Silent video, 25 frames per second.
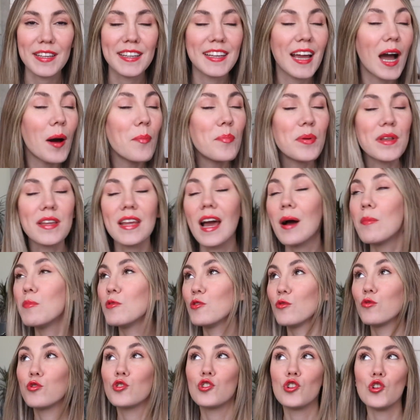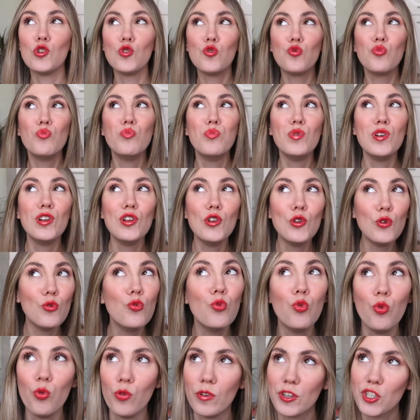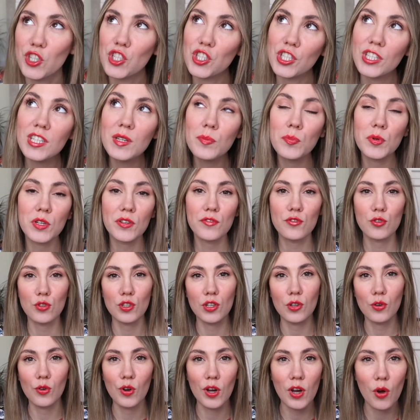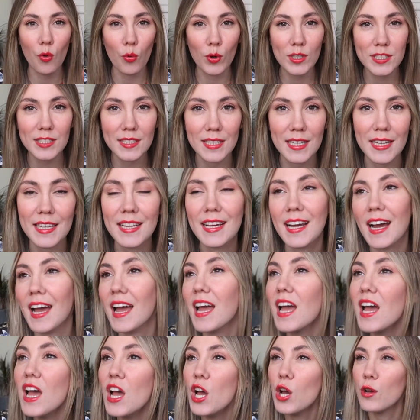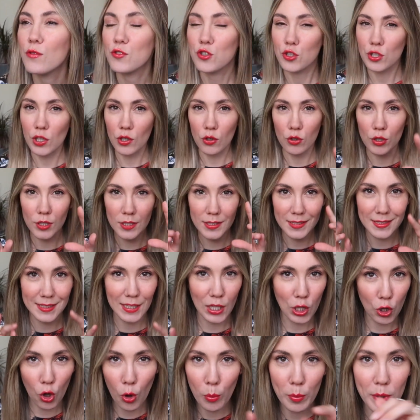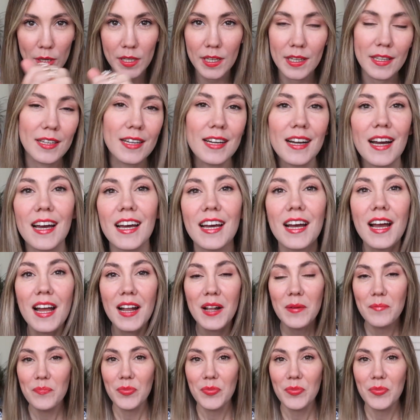Я прям вот люблю шипры, все такое остренькое, все такое злобненькое.